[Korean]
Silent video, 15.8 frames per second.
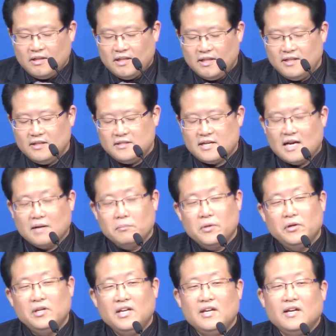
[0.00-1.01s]
이
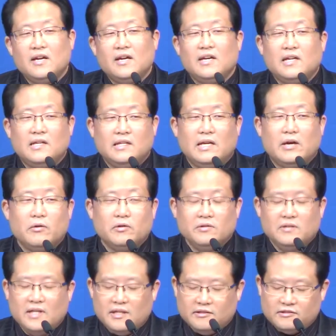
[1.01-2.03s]
장면이
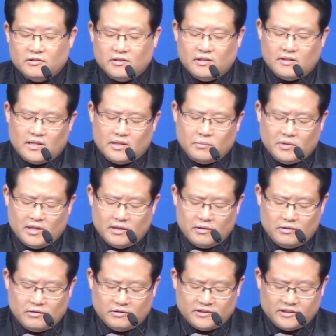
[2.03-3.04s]
예언돼 있었기 때문에
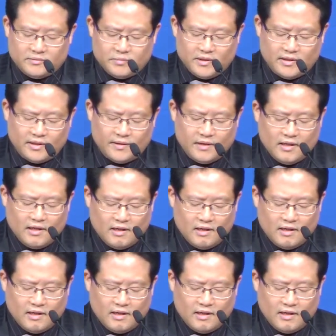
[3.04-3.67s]
그렇습니다.